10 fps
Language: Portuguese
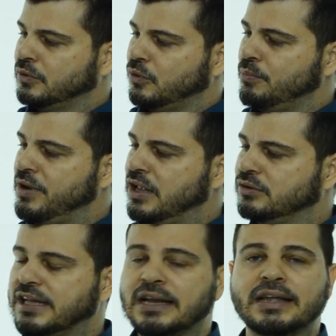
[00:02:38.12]
o meio
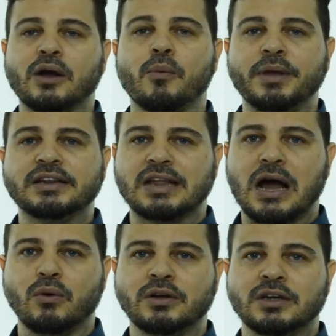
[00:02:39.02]
dela que é um
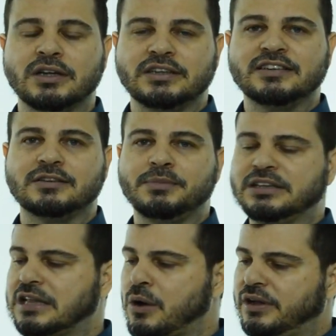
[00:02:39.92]
metal, e esse
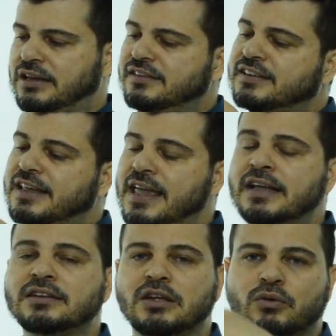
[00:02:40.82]
metal ele
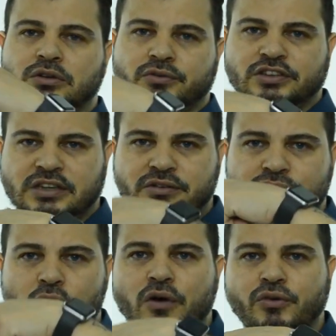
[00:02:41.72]
esquenta e quando você
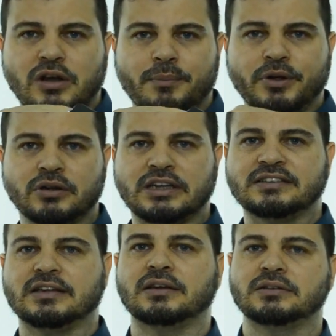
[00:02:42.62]
envolve o cabelo
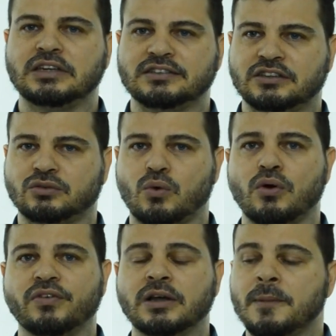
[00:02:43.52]
nessa, nessa
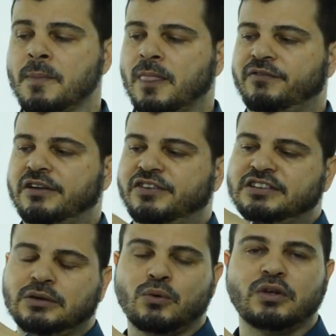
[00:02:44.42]
escova, vai
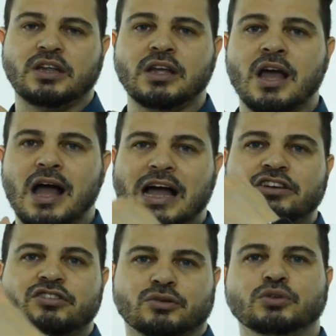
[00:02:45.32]
fazer com que
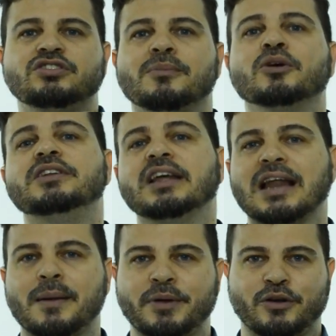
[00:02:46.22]
ajude a
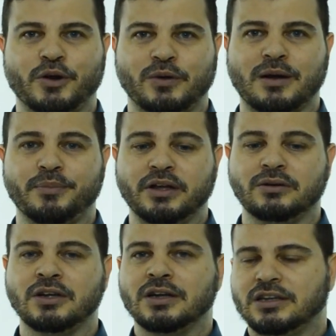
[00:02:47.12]
modelar melhor o cabelo.
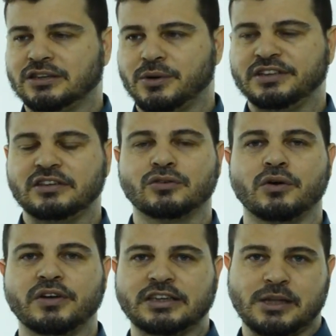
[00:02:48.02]
Então essa
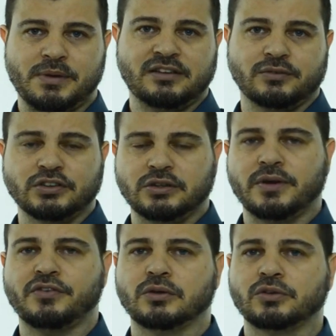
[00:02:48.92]
escova aqui também, se você vai
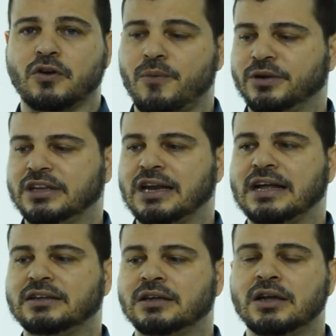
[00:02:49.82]
fazer uma escova
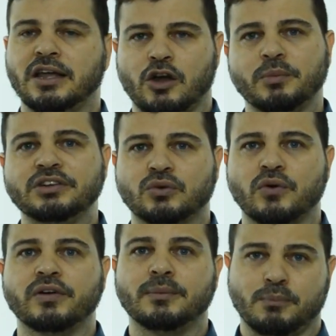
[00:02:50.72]
modelada, é uma
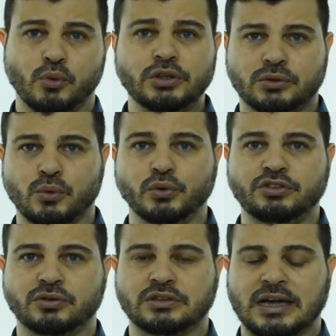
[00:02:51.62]
escova muito
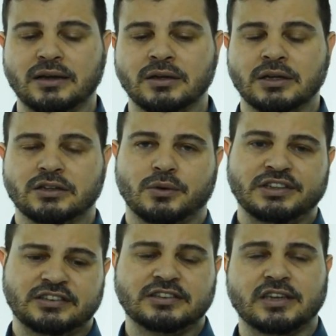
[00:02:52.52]
útil, tá? Então
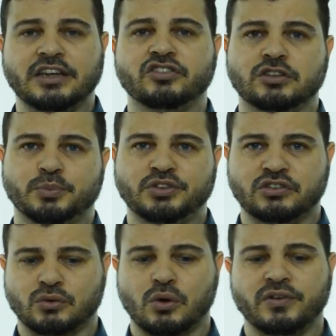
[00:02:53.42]
esses três tipos de
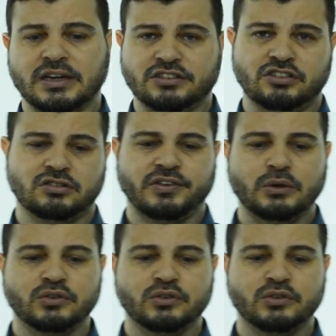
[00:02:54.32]
escova que a gente vai